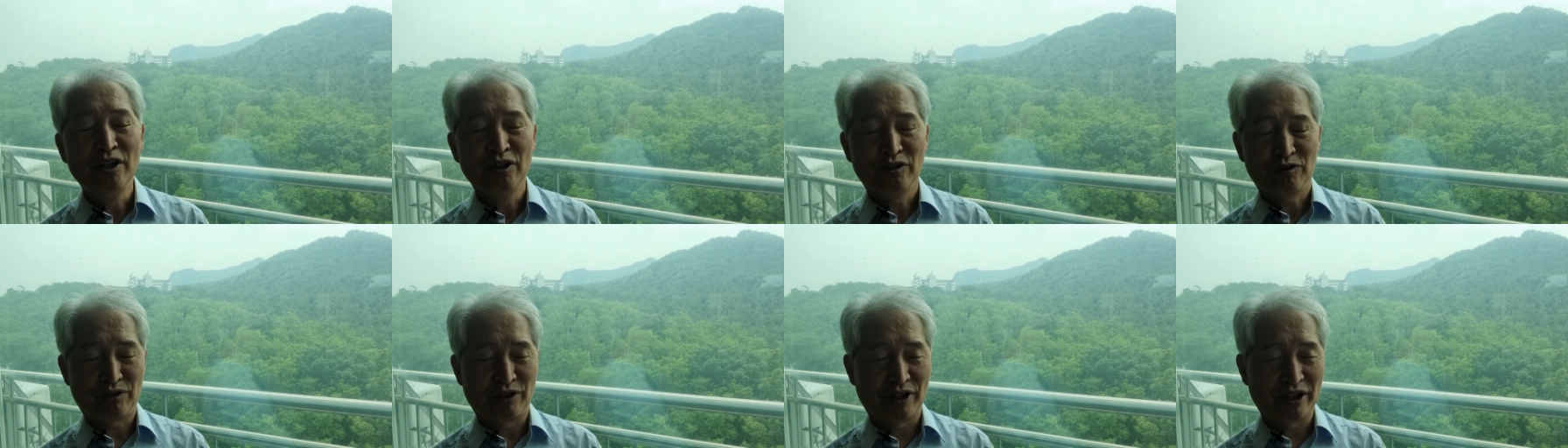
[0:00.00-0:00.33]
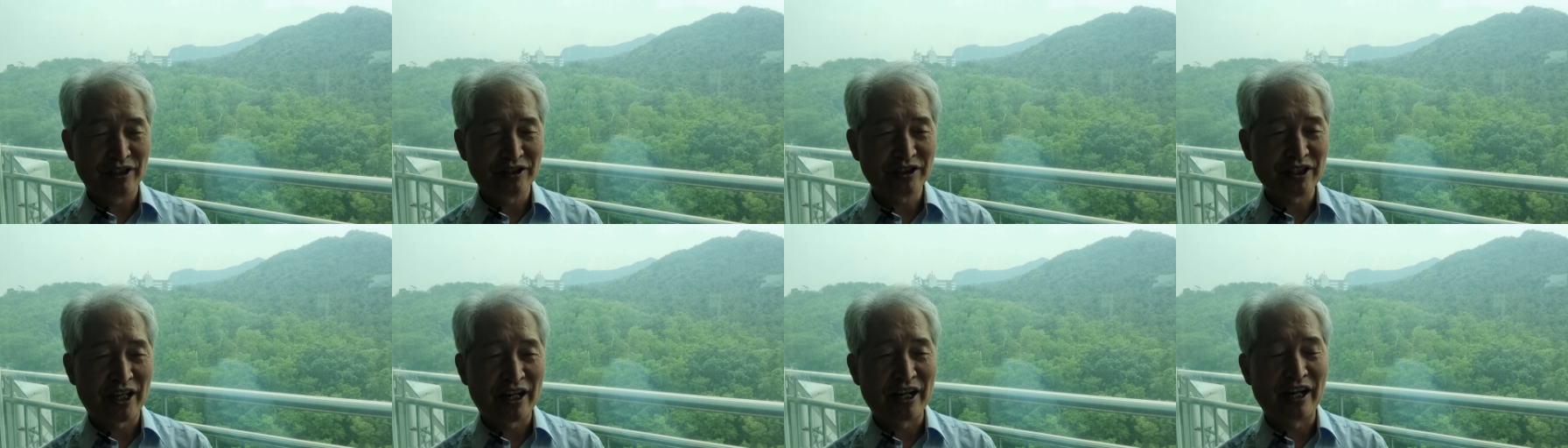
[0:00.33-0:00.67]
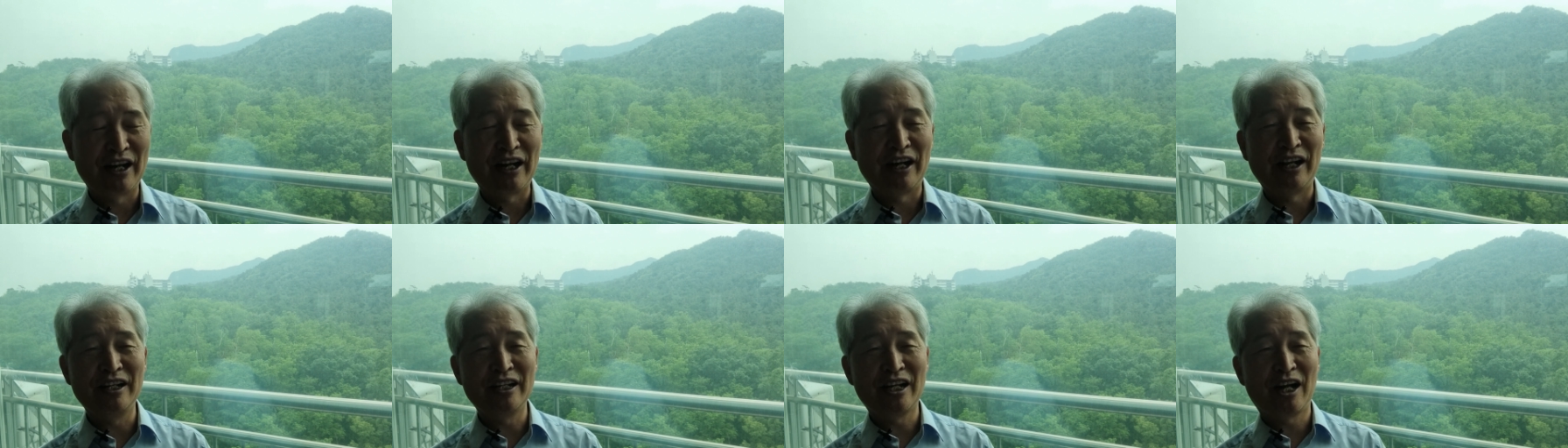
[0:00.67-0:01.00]
주의 그
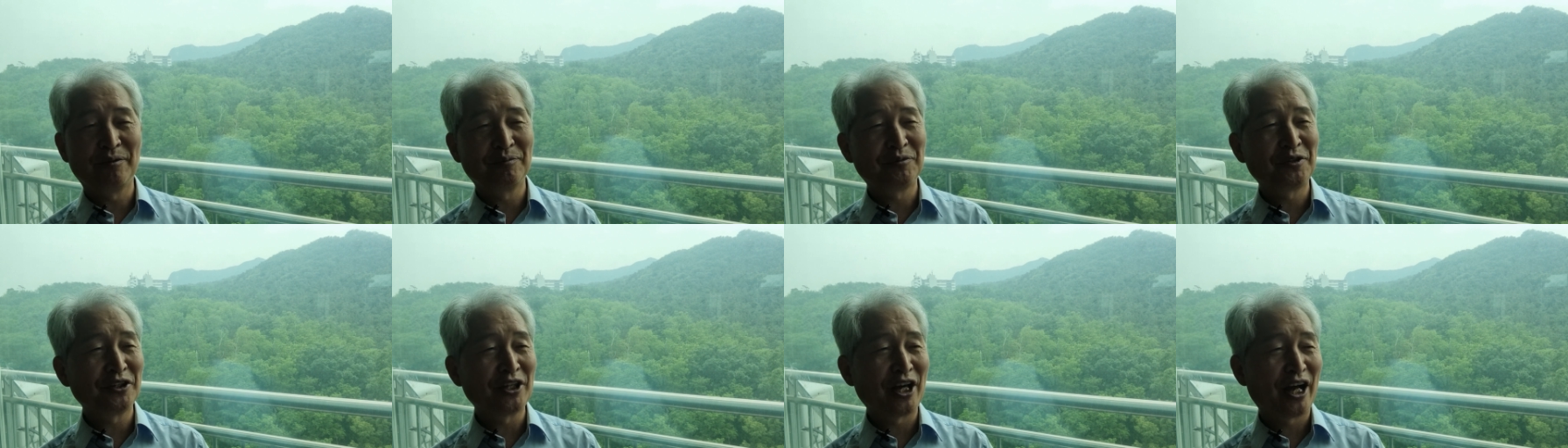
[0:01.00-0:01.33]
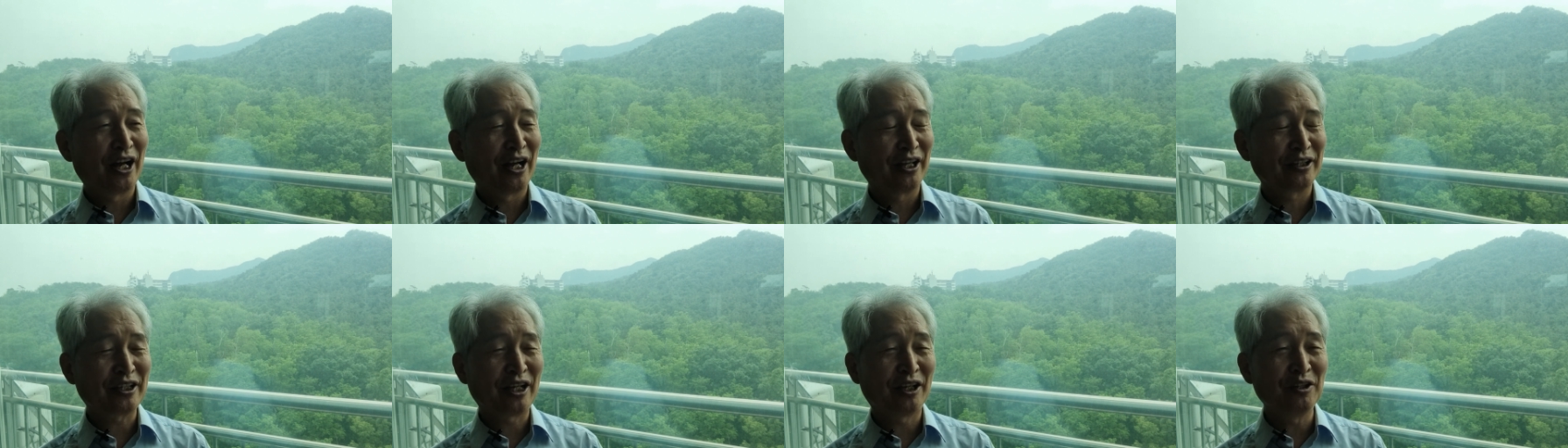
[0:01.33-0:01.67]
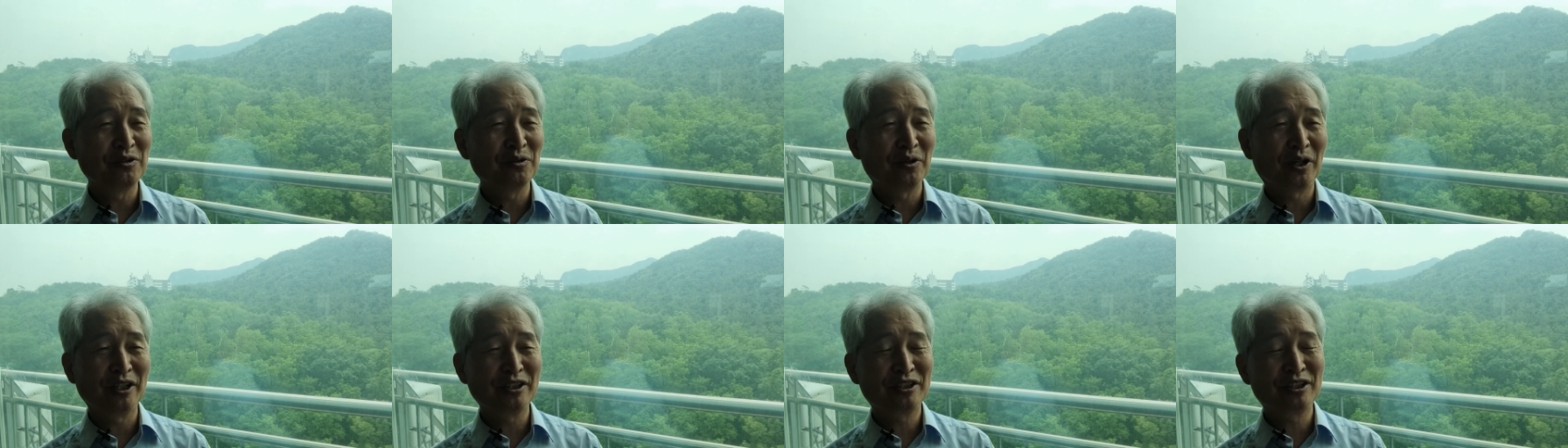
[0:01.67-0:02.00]
사랑 한량없도다
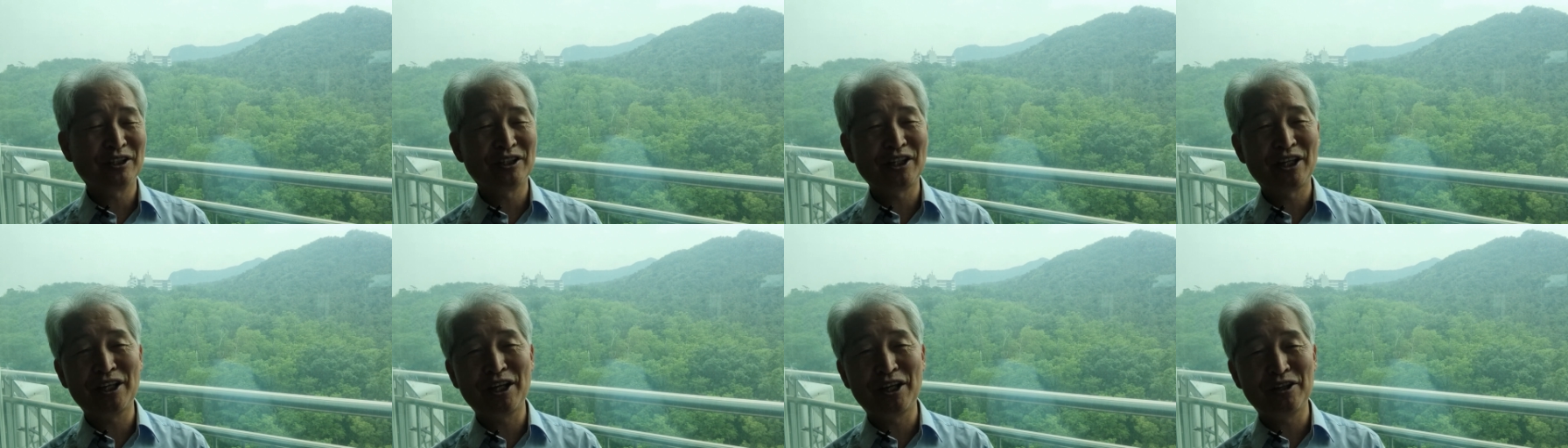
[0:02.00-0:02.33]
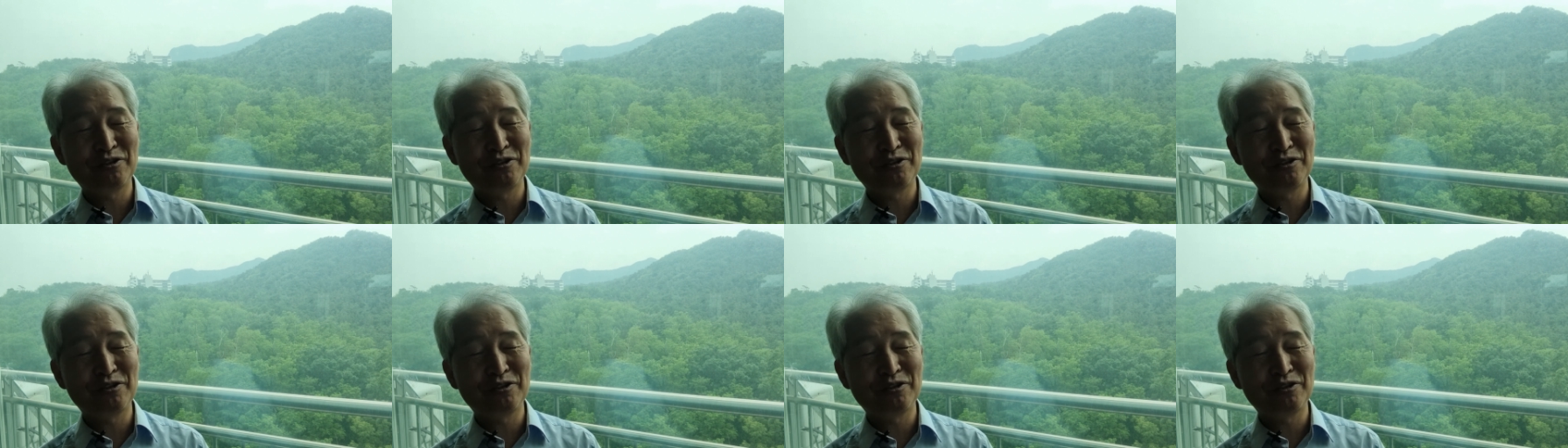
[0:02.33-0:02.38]
찬송할지어다